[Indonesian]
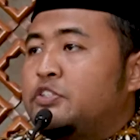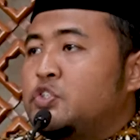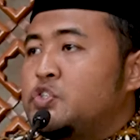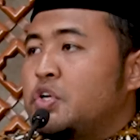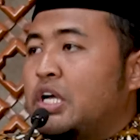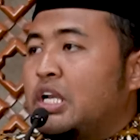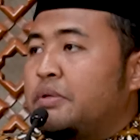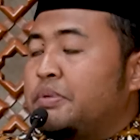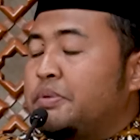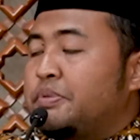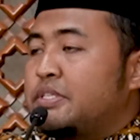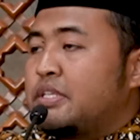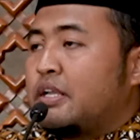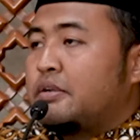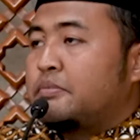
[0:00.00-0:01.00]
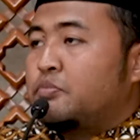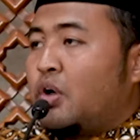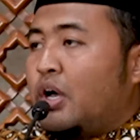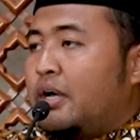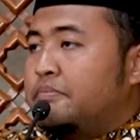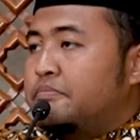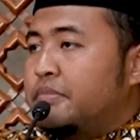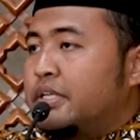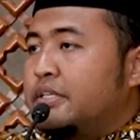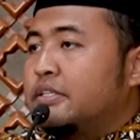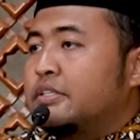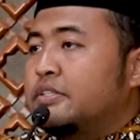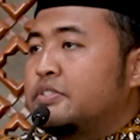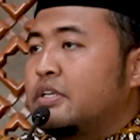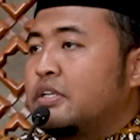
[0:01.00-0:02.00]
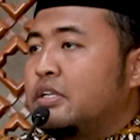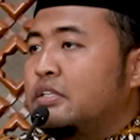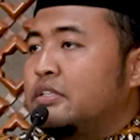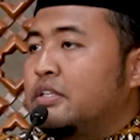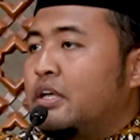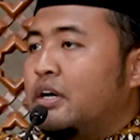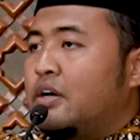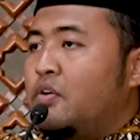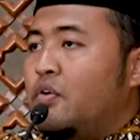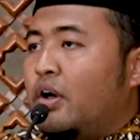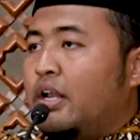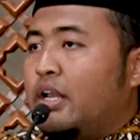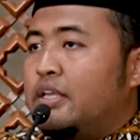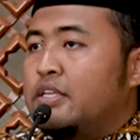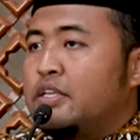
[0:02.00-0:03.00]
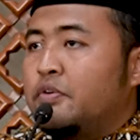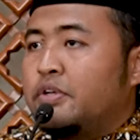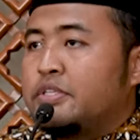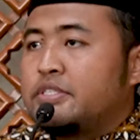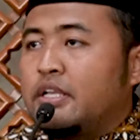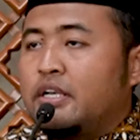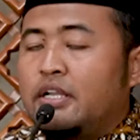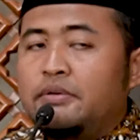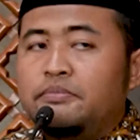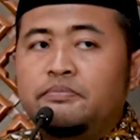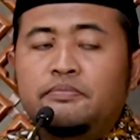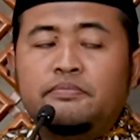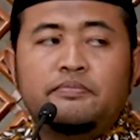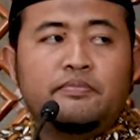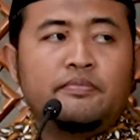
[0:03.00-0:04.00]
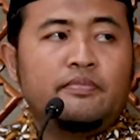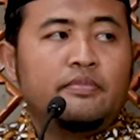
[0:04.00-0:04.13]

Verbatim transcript: junjungan Nabi besar Muhammad sallallahu alaihi wasallam